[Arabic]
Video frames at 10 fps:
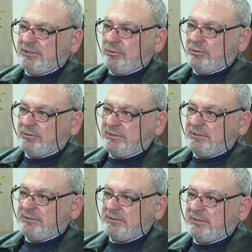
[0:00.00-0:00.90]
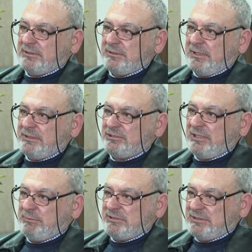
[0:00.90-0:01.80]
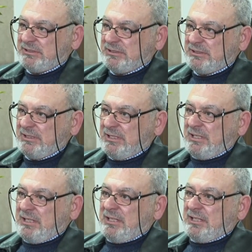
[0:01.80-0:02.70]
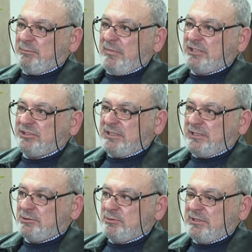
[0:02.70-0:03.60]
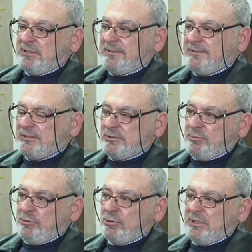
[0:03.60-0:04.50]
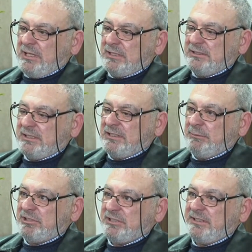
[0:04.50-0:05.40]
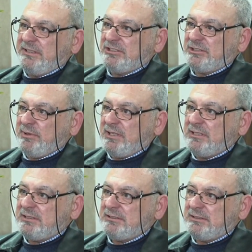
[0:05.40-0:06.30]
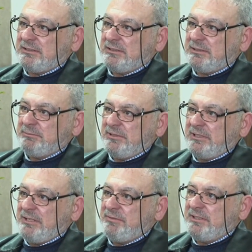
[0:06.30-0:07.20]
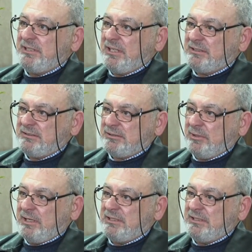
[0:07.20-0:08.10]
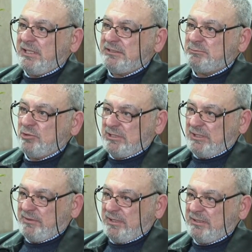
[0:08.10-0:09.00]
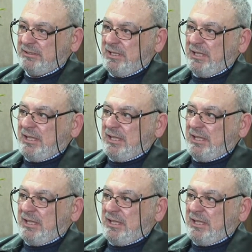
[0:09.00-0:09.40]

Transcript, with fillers: الكورونا عن الشعب الصيني ما جرى هو أمثول الحقيقة البشرية جمعاء آه، من كيفيات وآليات المكافحة